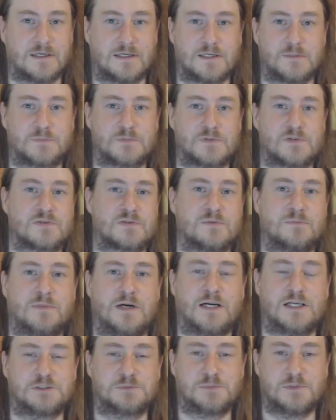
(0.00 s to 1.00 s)
Da gibt es zum
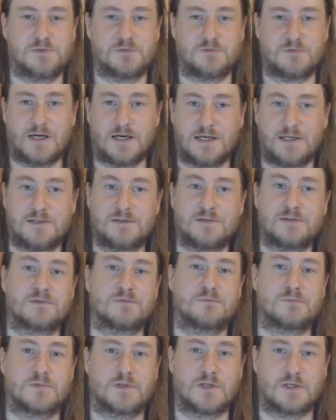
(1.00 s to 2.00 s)
Beispiel
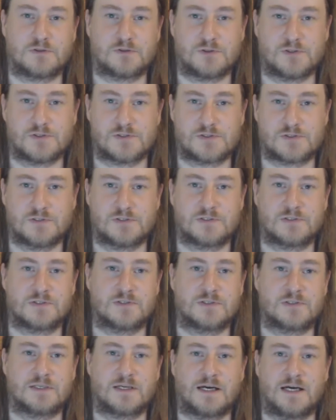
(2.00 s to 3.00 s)
Feind, der
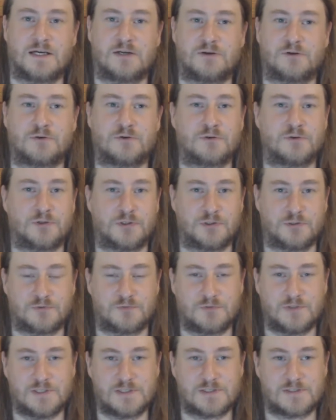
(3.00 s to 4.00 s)
kostet 3,49
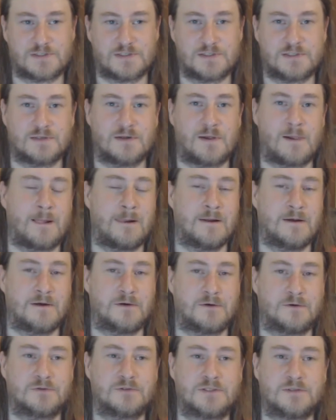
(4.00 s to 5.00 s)
Euro
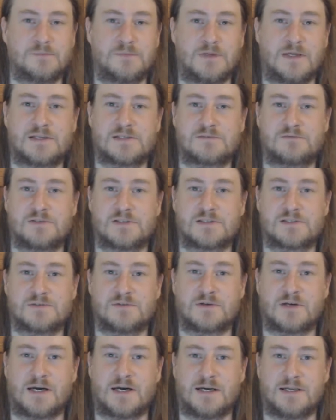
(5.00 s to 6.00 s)
und demnächst wird es
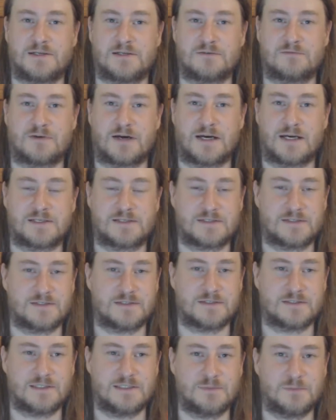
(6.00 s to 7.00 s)
noch einige
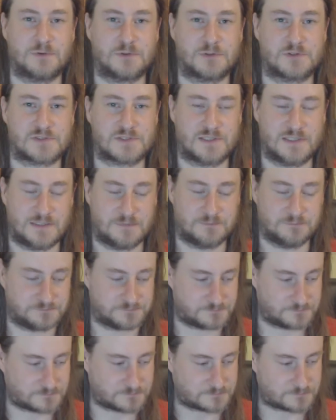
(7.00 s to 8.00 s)
weitere E-Books
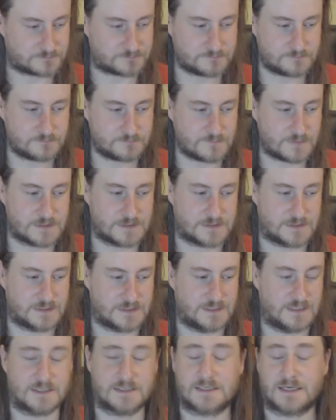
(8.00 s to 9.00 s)
geben,
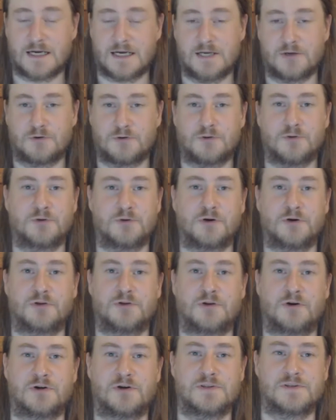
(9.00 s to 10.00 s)
die dann
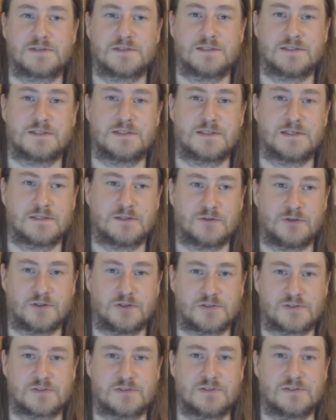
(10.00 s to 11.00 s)
3,99 Euro
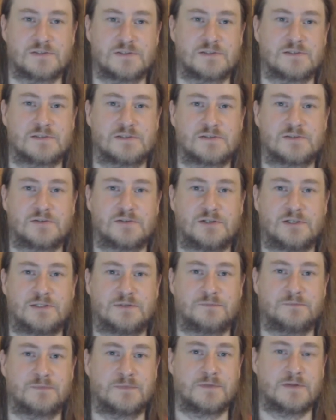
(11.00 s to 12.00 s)
kosten
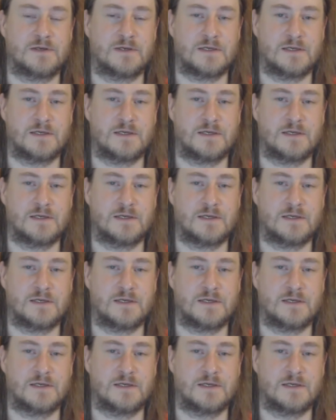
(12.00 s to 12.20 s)
sollen.